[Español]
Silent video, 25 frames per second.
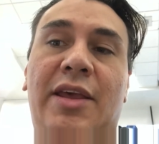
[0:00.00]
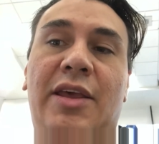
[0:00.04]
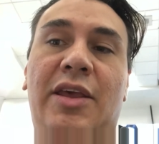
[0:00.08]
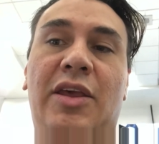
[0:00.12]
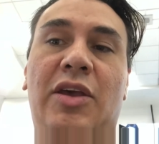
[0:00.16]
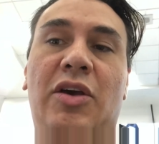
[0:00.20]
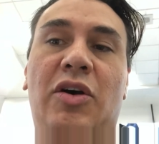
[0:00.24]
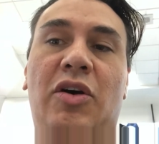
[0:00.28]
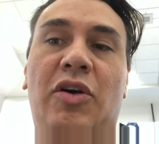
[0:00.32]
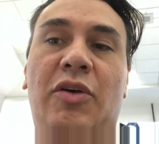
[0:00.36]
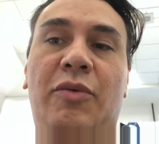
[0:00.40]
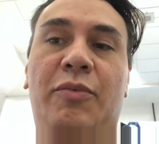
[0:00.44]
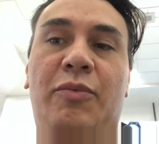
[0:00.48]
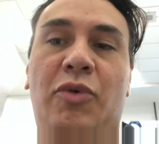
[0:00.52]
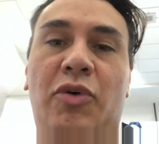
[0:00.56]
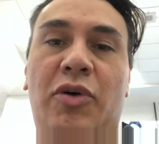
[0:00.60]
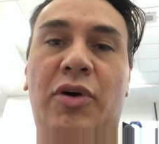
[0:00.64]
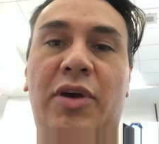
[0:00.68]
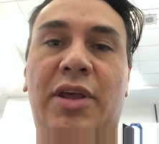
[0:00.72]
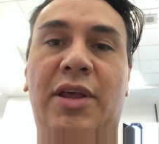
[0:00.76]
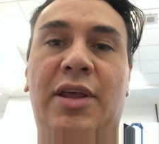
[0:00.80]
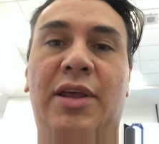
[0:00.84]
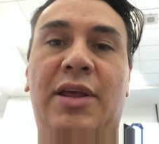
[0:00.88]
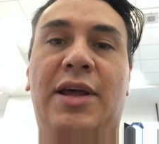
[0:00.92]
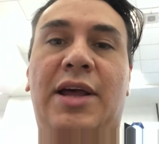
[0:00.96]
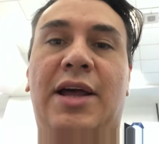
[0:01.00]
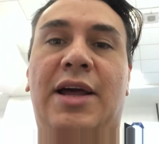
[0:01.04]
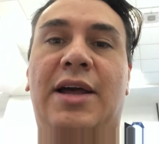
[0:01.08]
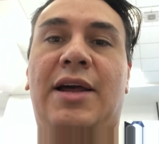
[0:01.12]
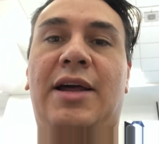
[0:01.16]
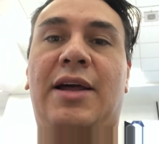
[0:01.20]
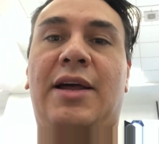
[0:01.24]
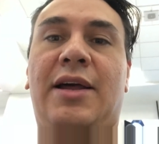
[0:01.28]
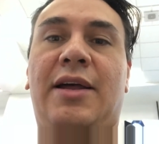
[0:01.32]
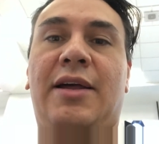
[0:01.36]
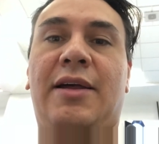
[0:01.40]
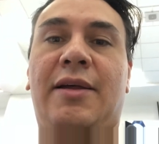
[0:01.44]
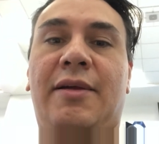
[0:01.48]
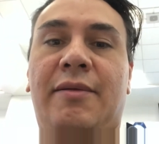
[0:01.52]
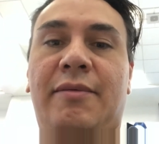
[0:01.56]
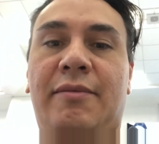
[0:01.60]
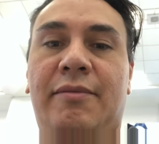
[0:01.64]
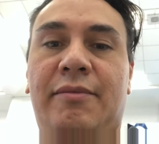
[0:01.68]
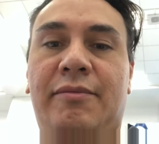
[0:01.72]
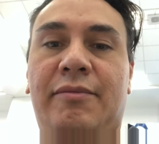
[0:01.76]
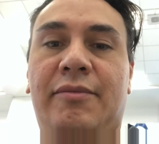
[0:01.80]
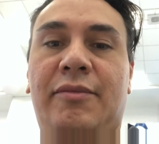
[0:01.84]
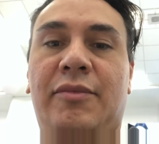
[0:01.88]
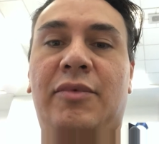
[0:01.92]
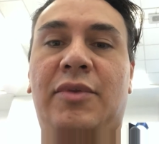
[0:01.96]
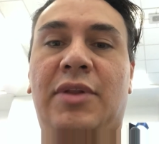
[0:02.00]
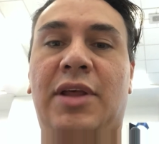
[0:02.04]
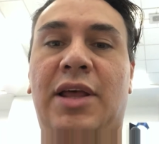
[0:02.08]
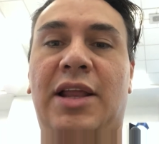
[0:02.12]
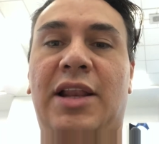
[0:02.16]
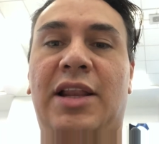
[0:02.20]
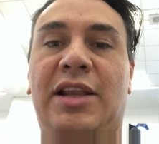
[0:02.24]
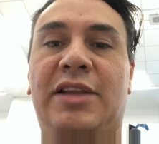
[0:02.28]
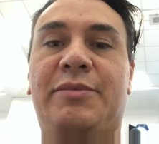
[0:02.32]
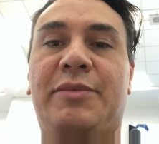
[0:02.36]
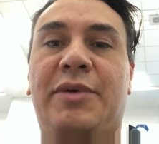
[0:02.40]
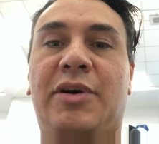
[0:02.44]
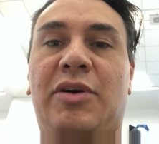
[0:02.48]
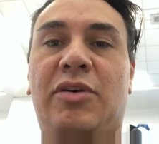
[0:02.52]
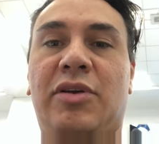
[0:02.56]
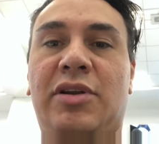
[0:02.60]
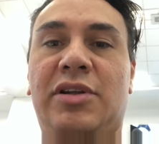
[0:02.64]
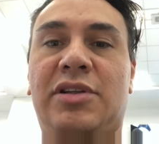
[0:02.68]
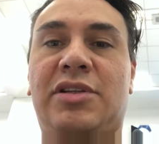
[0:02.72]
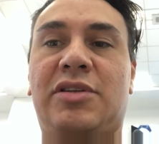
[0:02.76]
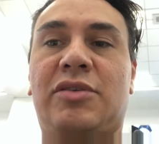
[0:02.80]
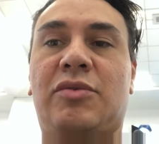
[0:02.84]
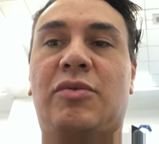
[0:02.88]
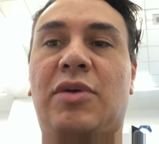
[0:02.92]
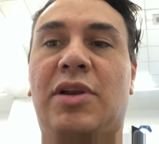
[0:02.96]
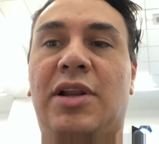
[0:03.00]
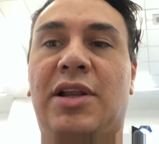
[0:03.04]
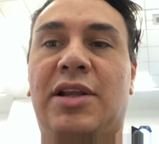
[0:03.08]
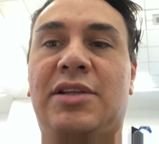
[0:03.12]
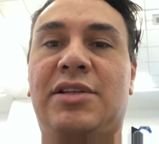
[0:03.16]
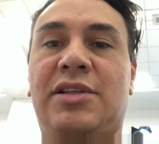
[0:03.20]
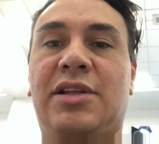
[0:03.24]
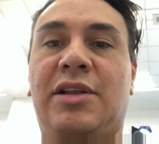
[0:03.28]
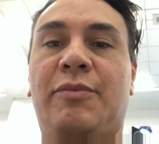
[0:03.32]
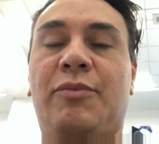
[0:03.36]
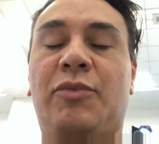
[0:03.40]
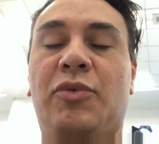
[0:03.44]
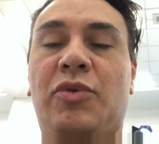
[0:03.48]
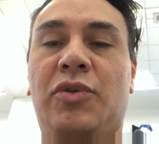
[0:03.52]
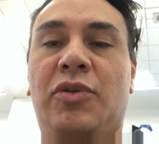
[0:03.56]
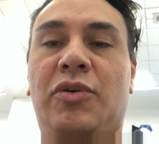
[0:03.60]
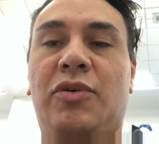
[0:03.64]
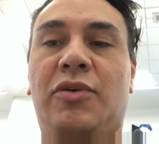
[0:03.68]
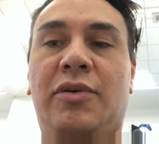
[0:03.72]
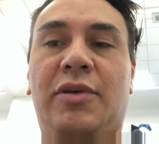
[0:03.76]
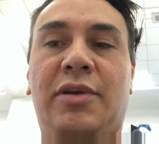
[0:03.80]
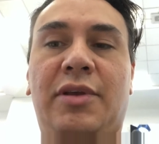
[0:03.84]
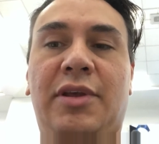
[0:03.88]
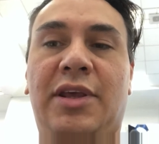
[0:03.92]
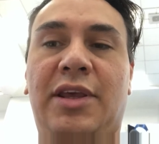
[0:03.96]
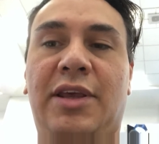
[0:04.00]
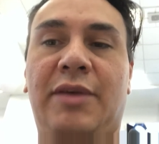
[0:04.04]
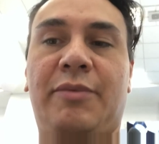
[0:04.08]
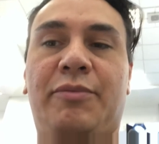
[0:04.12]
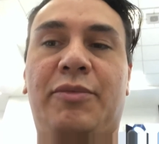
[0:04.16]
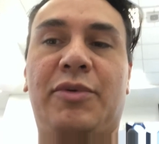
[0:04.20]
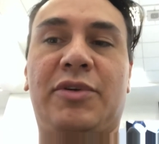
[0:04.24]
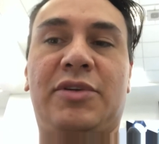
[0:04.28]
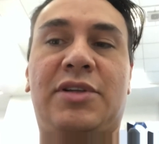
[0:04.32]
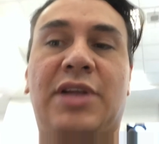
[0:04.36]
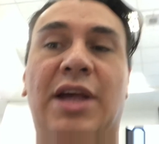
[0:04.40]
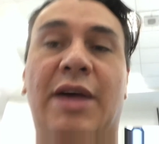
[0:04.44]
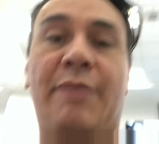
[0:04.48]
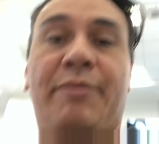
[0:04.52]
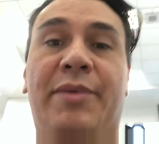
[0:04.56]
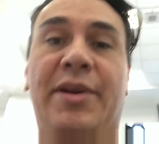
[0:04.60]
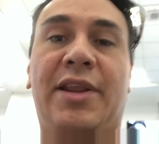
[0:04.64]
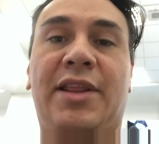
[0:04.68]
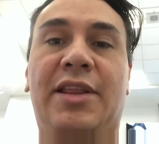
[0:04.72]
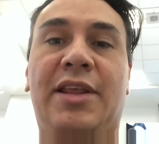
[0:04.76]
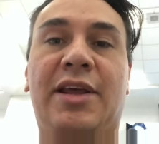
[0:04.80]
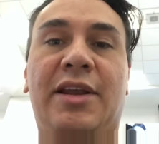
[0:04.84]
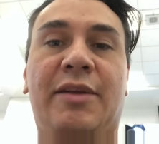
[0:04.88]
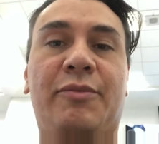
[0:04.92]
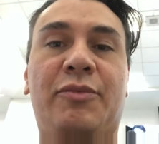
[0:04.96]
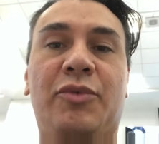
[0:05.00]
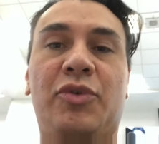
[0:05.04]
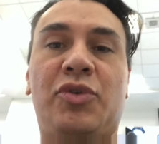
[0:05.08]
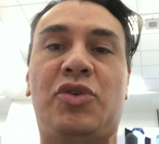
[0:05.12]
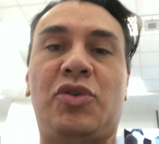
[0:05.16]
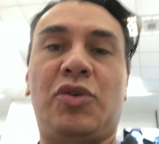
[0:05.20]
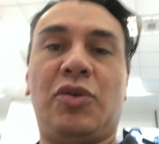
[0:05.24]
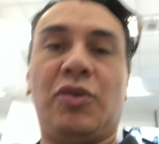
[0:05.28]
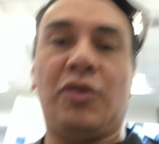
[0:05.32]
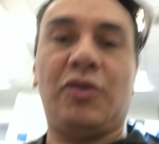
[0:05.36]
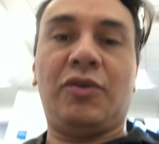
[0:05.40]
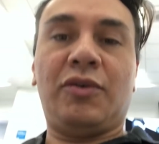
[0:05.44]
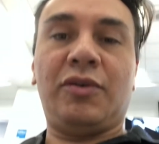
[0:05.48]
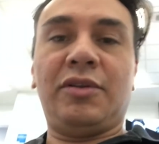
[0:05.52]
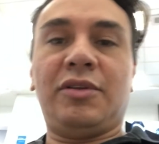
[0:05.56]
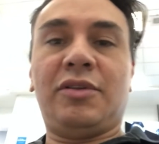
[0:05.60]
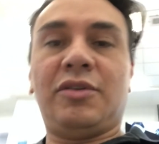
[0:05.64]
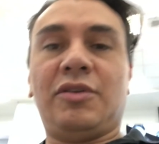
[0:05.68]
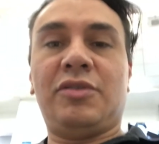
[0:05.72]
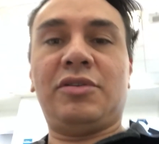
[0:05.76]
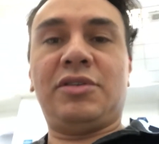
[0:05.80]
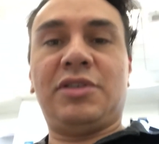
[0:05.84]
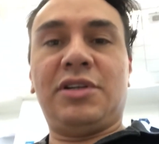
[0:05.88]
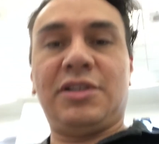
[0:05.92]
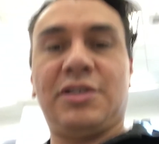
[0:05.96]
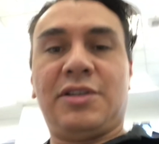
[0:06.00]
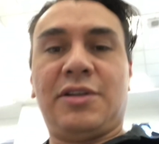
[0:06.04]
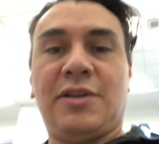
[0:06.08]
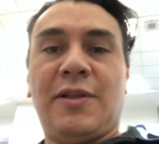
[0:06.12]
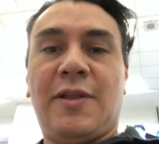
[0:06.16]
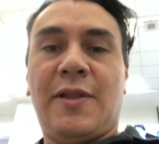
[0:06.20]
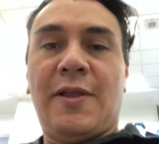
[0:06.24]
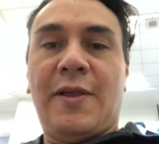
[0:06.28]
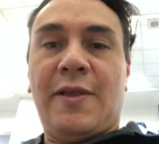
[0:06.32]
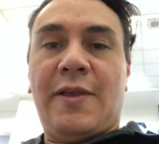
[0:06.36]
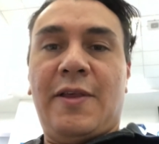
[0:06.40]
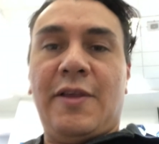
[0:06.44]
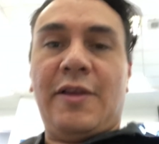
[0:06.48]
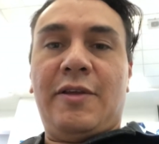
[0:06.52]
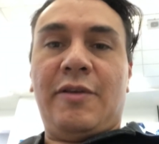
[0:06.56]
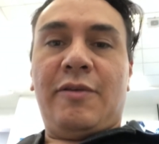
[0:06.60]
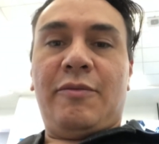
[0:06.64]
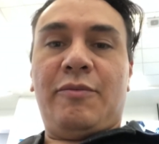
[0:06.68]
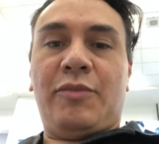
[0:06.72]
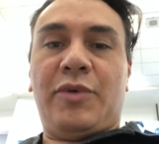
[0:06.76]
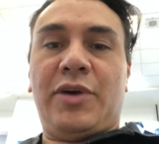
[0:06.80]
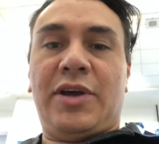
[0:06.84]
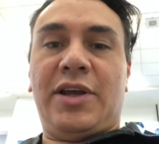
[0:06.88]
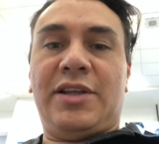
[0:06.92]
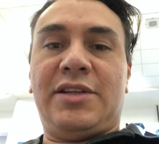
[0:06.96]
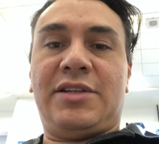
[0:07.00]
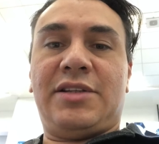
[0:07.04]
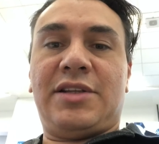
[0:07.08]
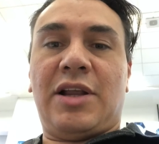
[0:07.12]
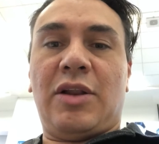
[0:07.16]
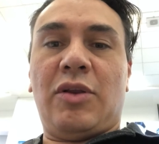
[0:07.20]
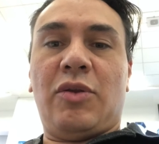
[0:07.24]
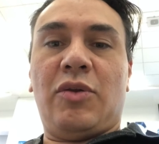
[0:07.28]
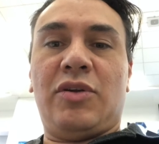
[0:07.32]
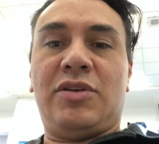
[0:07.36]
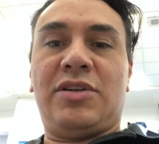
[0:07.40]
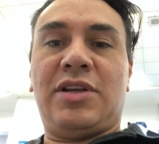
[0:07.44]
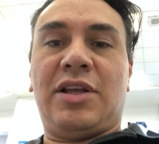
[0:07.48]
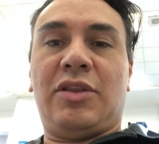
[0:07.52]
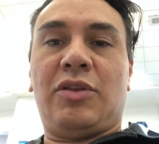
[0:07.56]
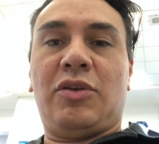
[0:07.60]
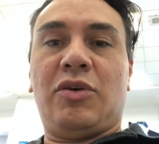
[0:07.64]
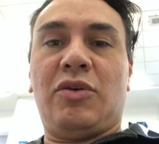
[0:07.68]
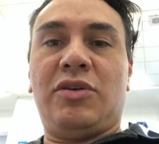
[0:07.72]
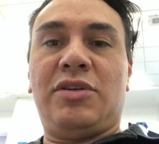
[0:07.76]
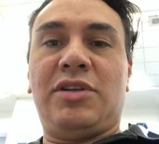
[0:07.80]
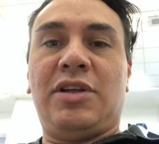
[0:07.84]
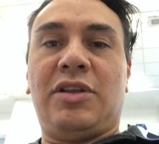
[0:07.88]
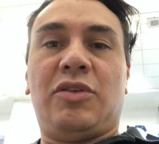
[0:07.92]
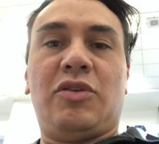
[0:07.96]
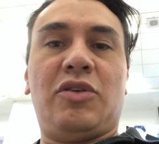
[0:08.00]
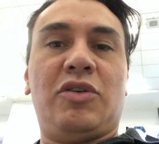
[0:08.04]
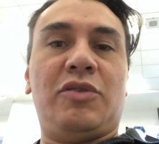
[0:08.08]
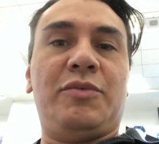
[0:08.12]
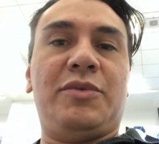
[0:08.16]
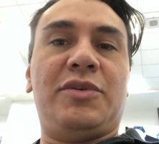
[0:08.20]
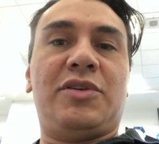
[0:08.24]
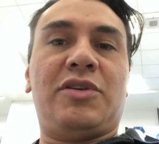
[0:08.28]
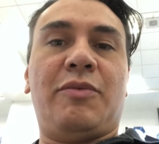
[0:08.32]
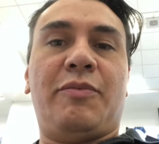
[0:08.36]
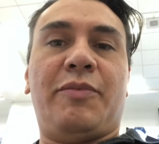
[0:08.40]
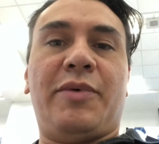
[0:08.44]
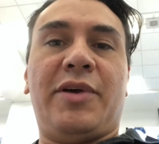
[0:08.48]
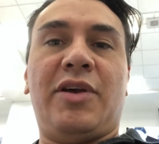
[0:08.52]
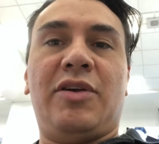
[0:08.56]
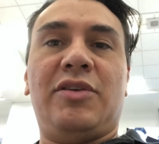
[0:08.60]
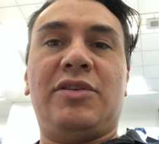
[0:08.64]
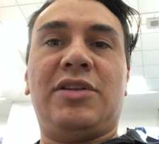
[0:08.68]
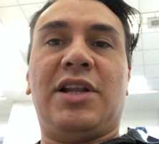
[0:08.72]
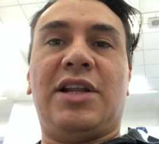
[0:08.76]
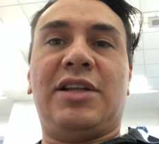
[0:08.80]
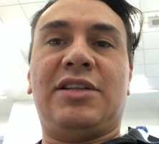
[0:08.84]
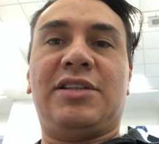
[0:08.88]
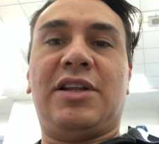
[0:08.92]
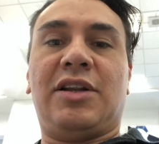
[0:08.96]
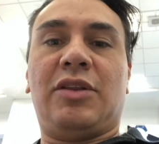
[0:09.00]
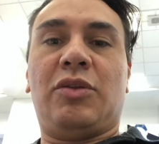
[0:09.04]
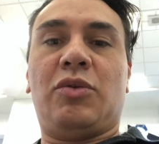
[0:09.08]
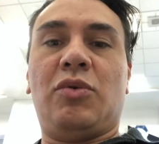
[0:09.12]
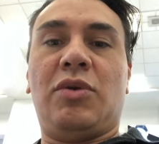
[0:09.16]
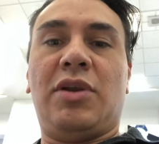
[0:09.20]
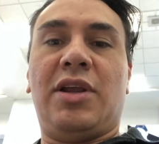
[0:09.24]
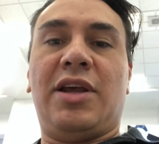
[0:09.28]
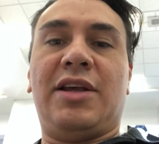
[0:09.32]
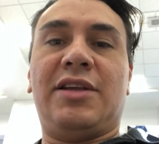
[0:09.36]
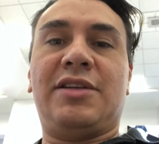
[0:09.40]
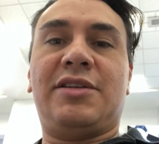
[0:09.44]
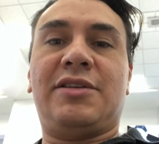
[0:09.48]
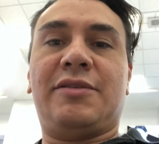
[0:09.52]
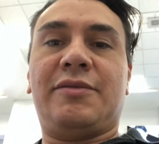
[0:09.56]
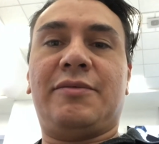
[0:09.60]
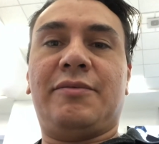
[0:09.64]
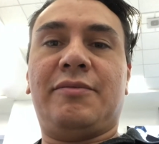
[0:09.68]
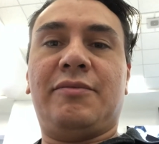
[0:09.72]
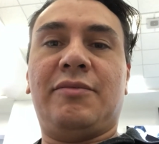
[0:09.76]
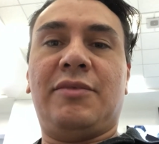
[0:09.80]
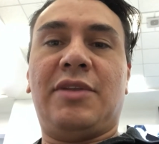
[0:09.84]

Y hoy voy a una de las mejores escuelas del mundo y pues aprender mucho, ¿no? Entonces, pues saludos a todos y a todos mis compañeros de las tertulias.